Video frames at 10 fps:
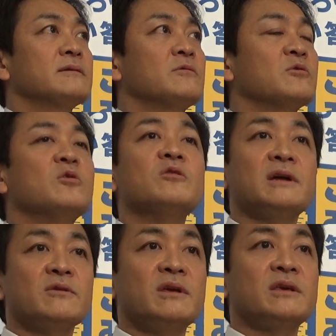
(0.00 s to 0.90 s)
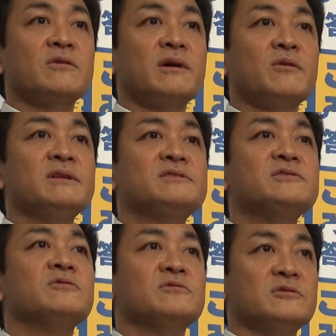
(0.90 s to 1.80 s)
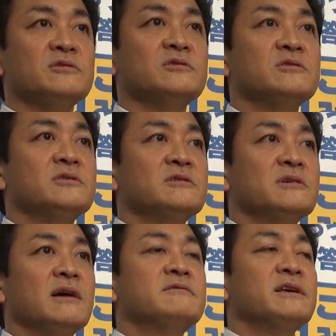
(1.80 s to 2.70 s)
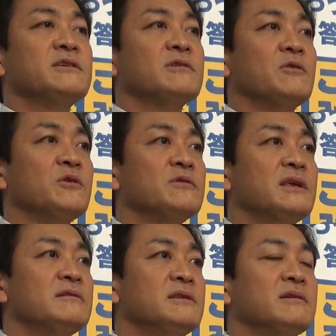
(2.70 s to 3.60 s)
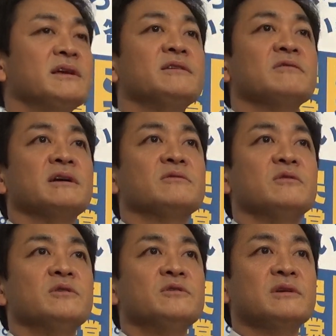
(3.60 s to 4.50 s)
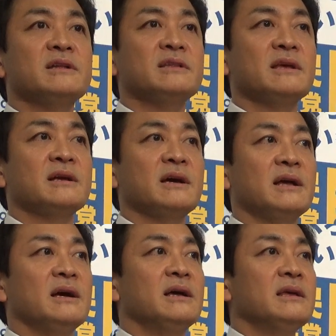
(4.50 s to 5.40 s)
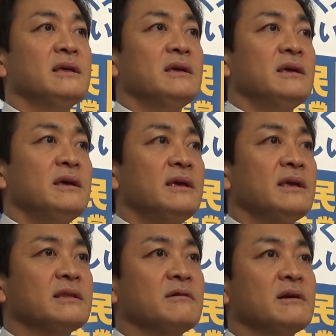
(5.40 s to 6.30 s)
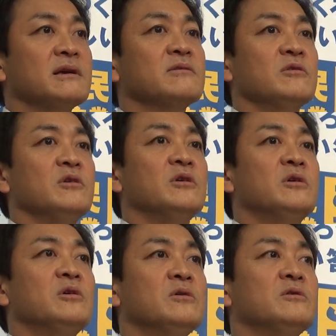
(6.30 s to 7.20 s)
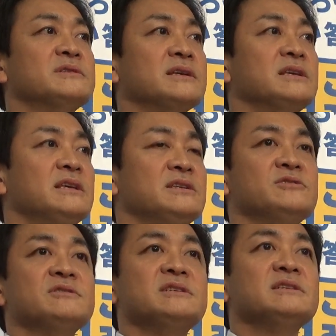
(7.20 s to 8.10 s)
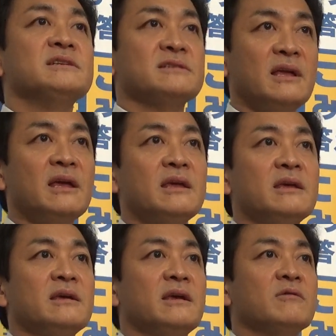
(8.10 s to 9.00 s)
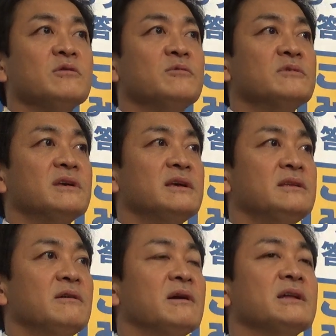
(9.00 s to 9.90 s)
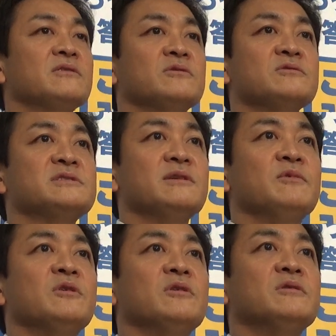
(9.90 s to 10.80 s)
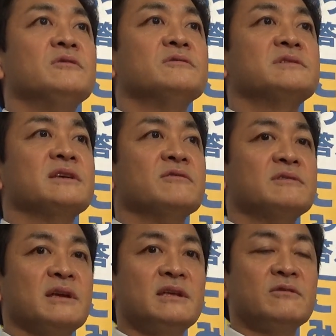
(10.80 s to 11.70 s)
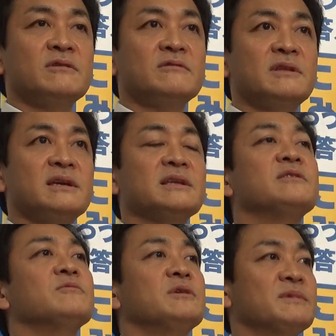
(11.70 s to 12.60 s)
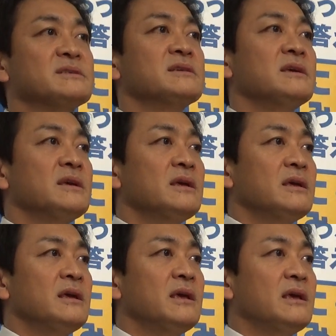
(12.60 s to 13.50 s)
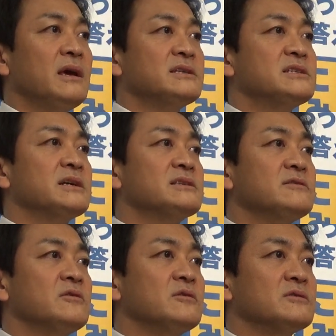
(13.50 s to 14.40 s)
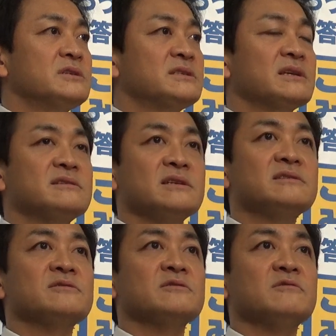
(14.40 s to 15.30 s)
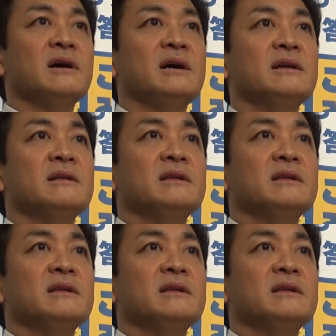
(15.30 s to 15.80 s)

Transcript: このコロナの影響がより強く悪影響が及んでいるんではないのかという観点から矢田和歌子参議院議員中心にですねこの問題には我が党としても積極的に取り組んでいきたいと思います8月の自殺者数は